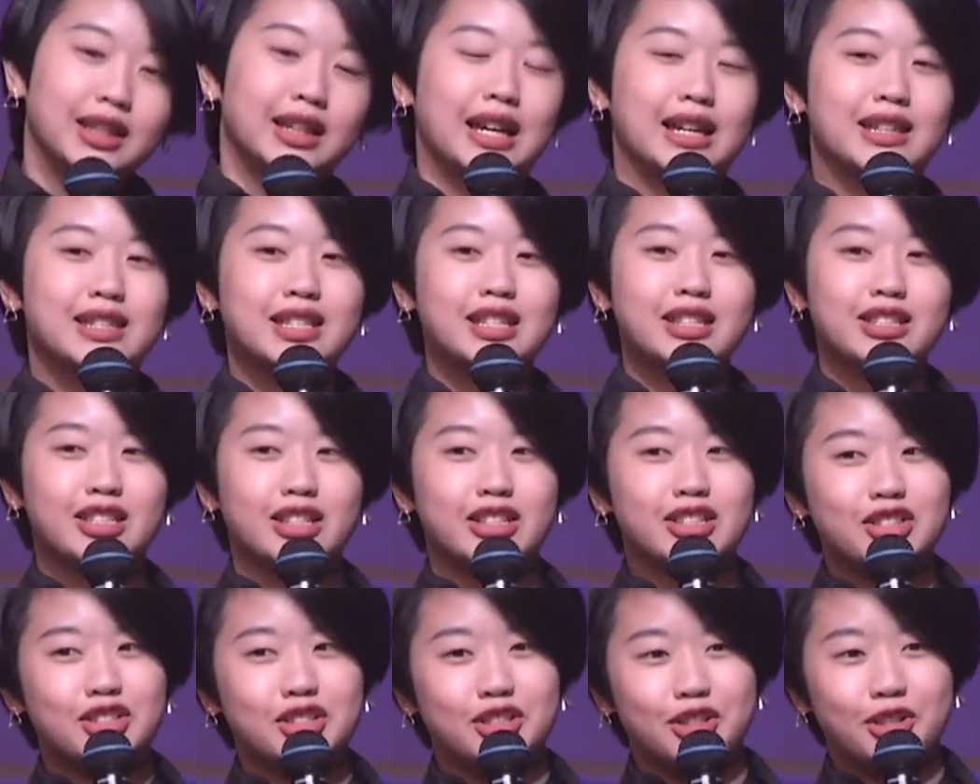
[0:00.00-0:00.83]
感谢
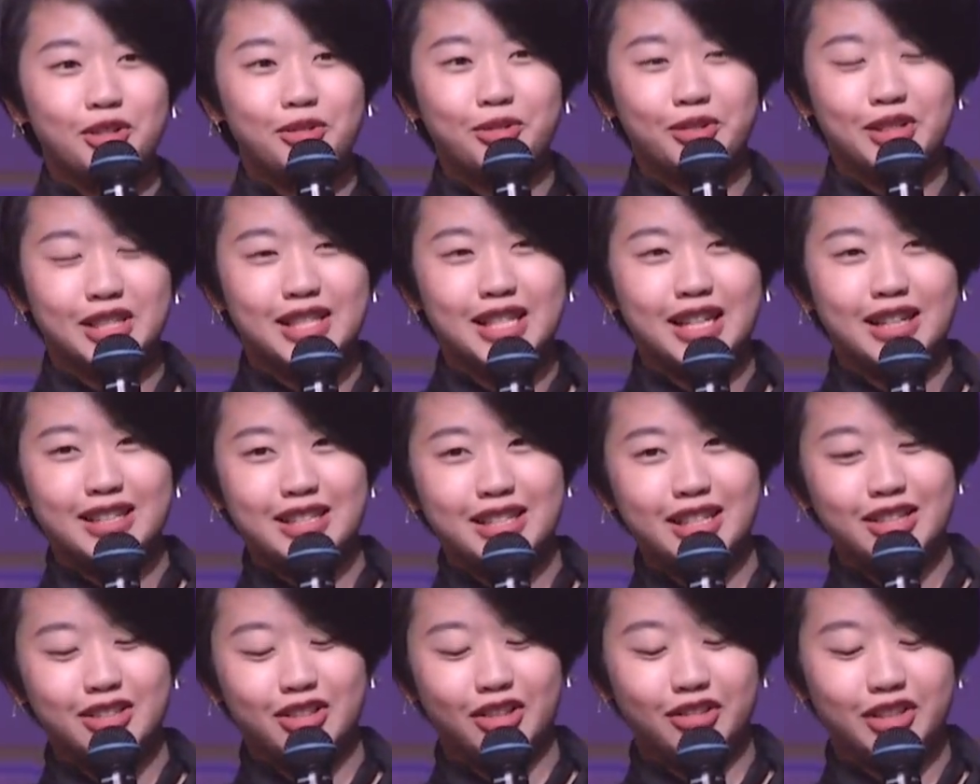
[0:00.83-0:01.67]
神使用我，将一
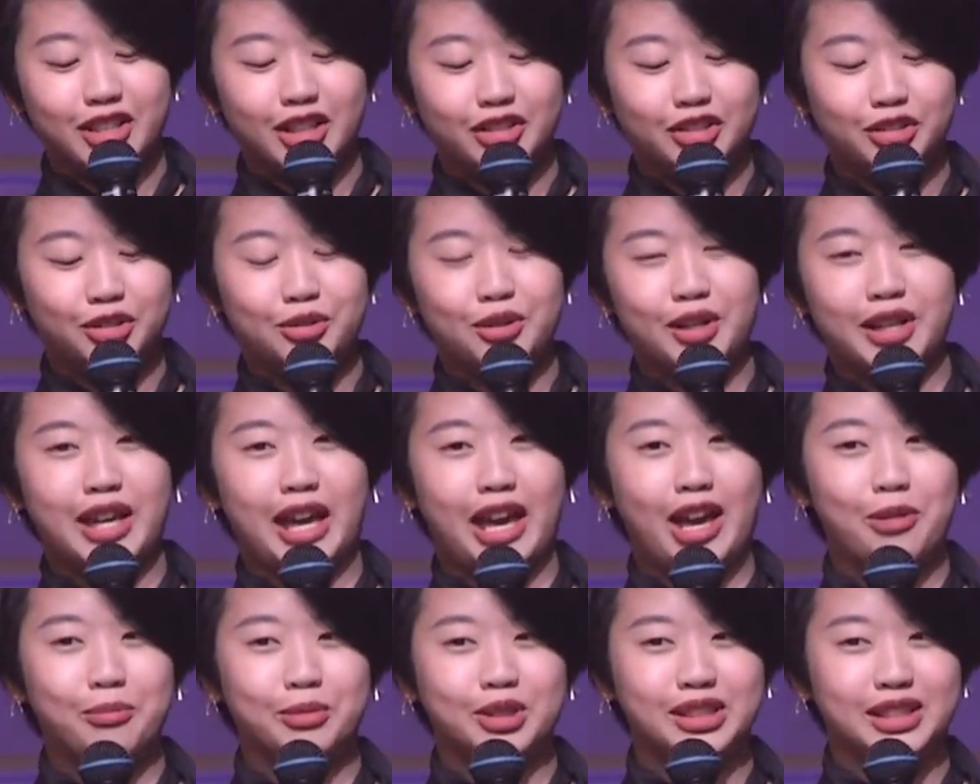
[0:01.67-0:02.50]
切荣耀都归
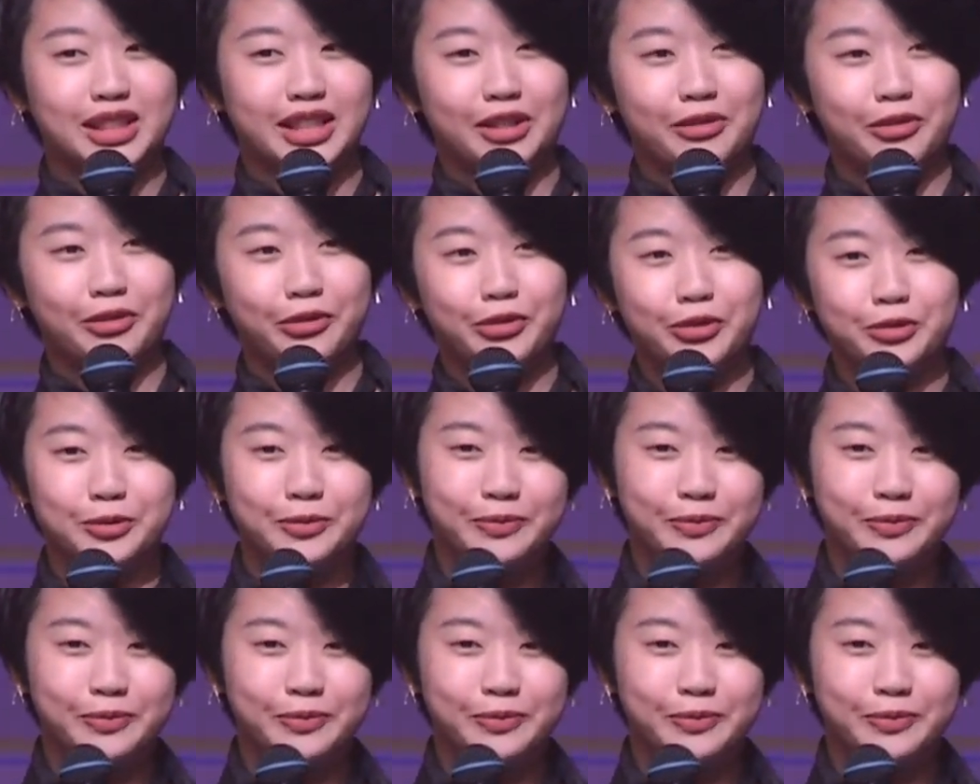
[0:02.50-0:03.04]
给爱我们的天赋。